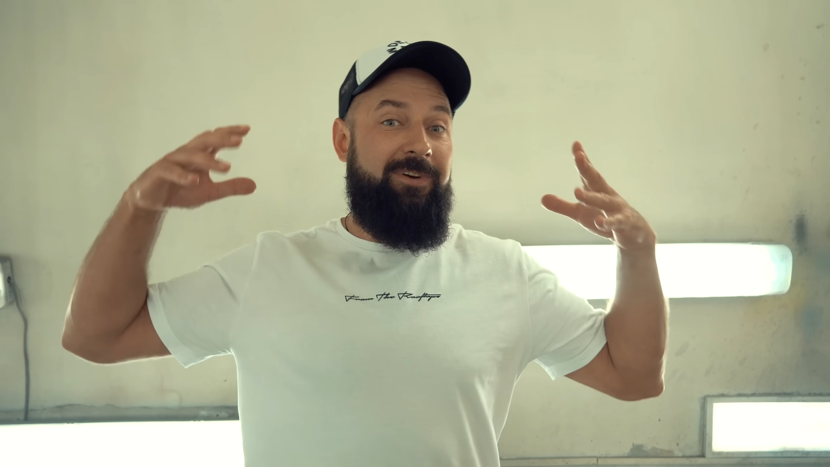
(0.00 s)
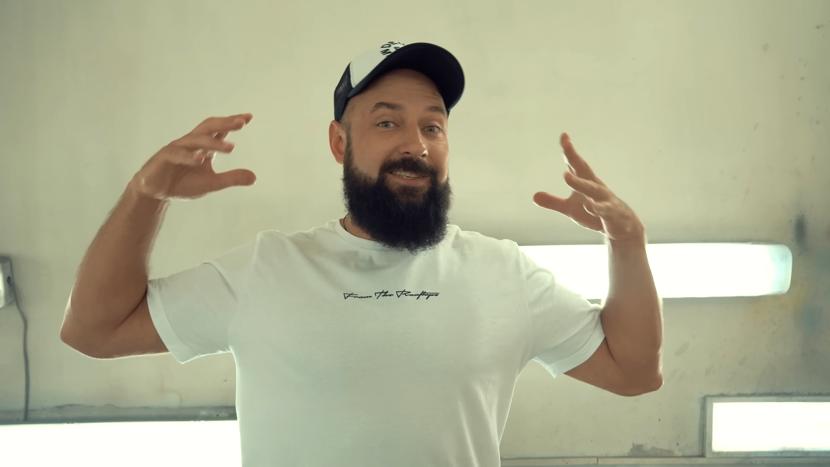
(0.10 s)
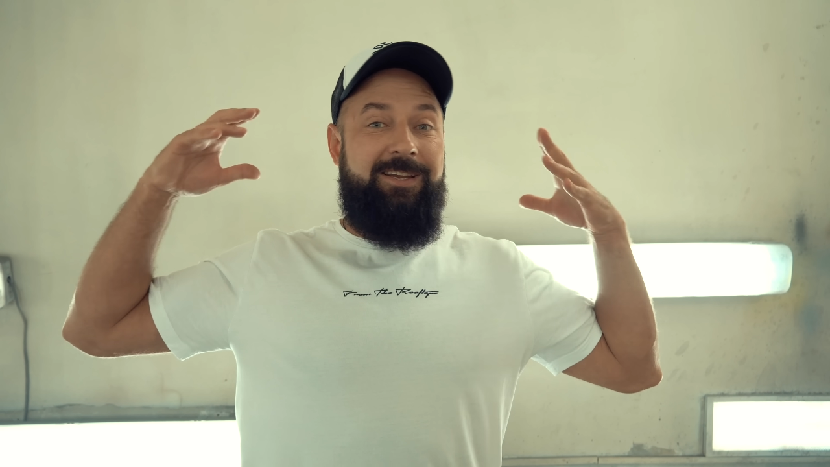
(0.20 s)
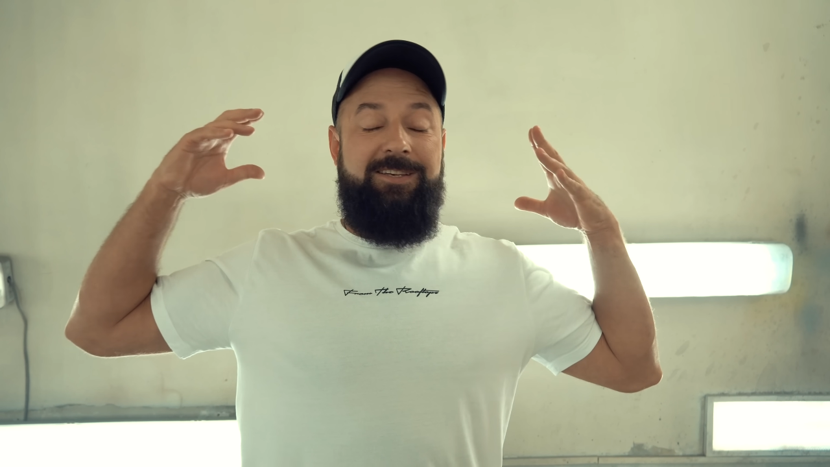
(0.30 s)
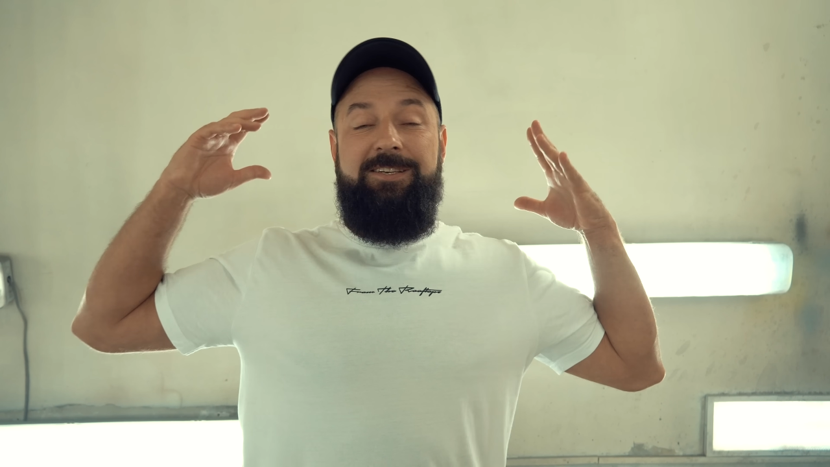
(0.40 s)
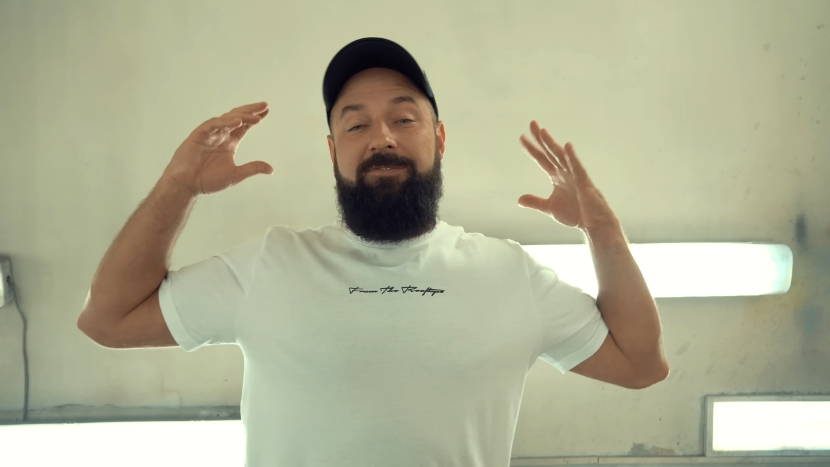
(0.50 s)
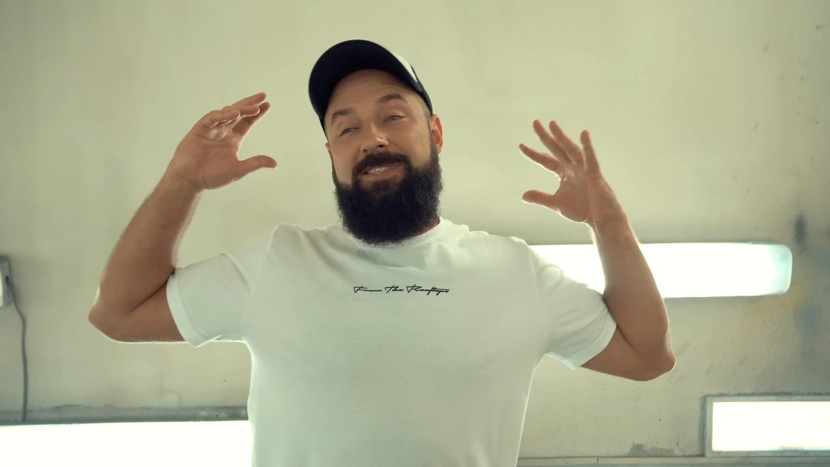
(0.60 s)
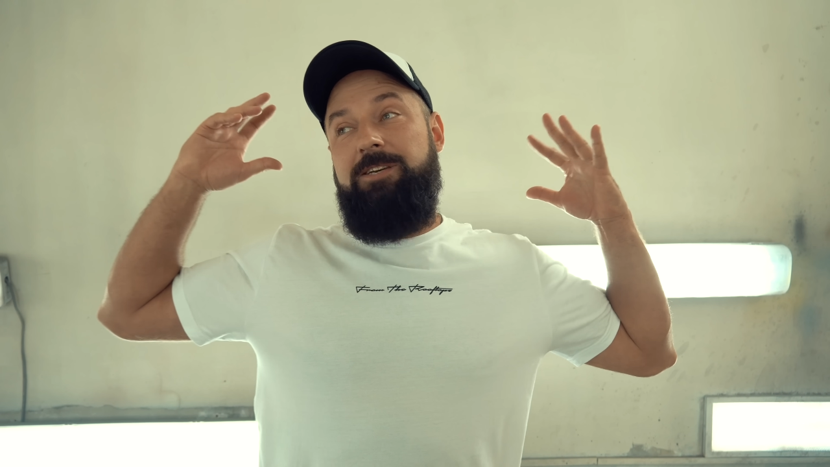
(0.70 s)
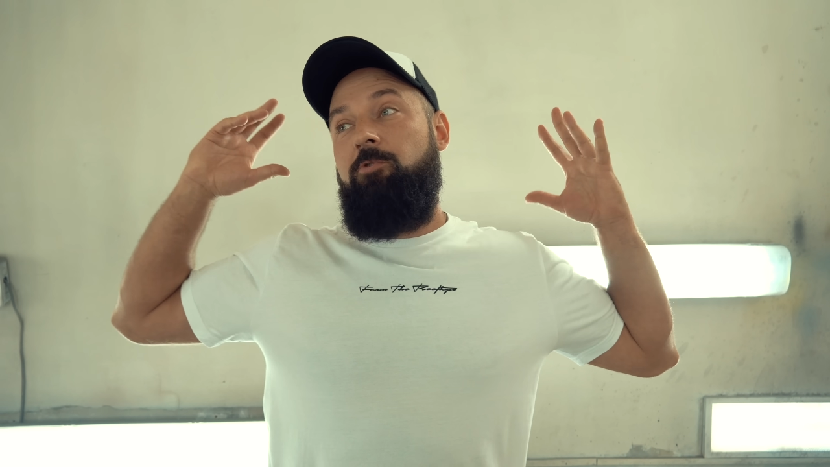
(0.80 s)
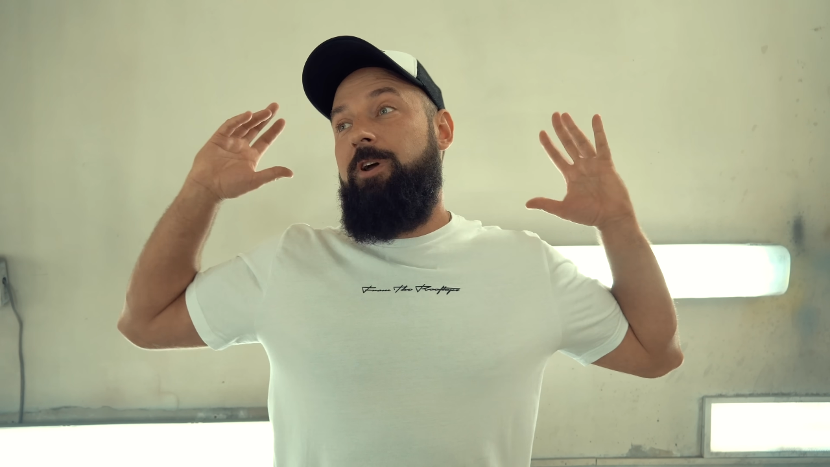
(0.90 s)
вы среди
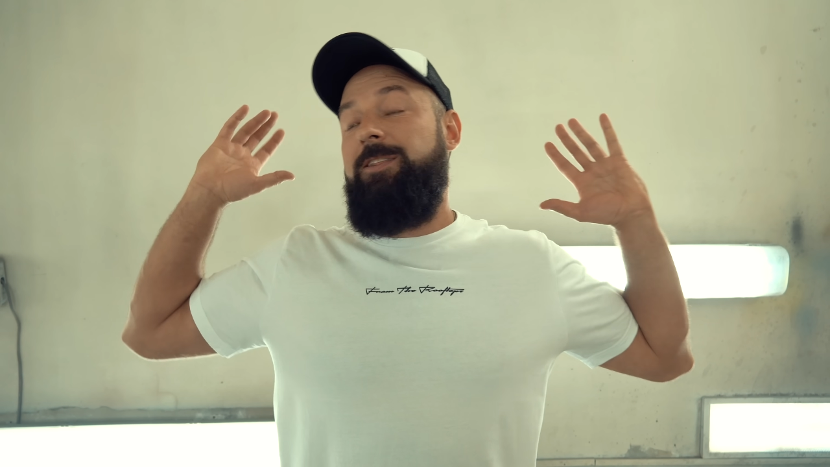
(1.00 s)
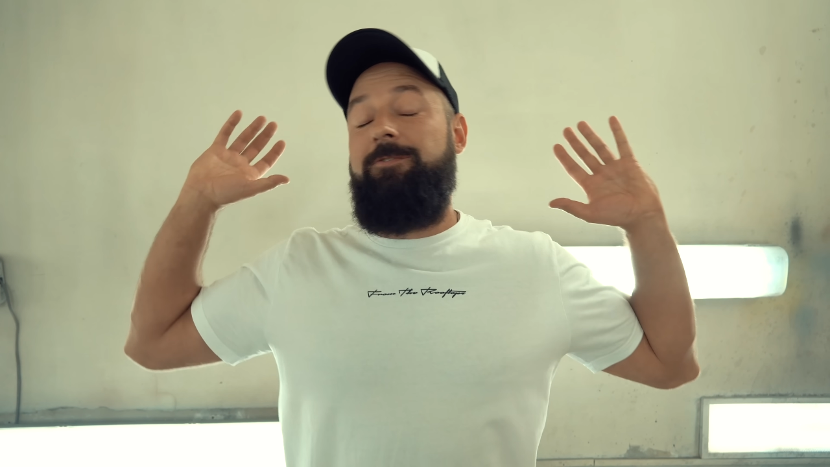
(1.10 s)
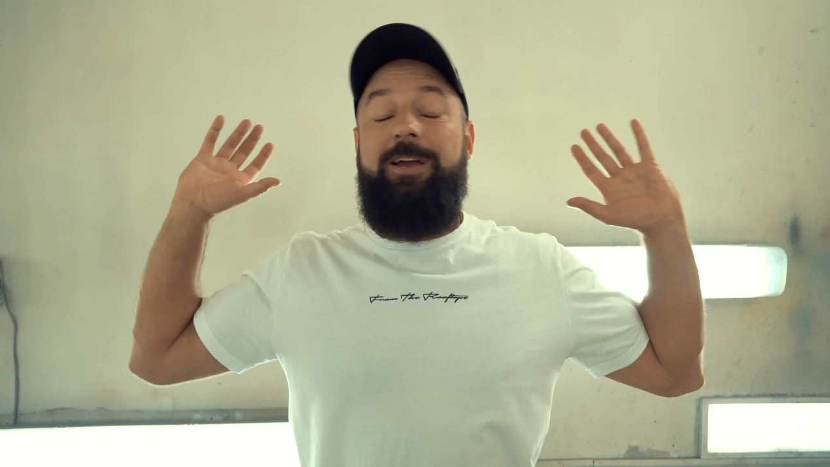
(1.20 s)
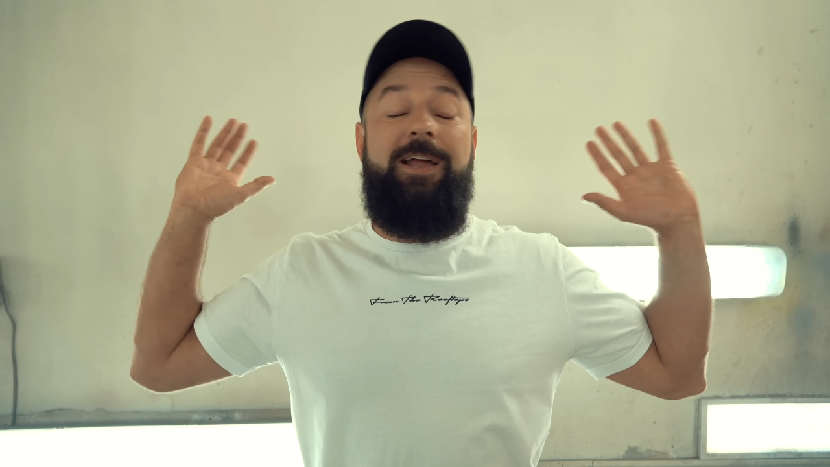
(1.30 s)
всего этого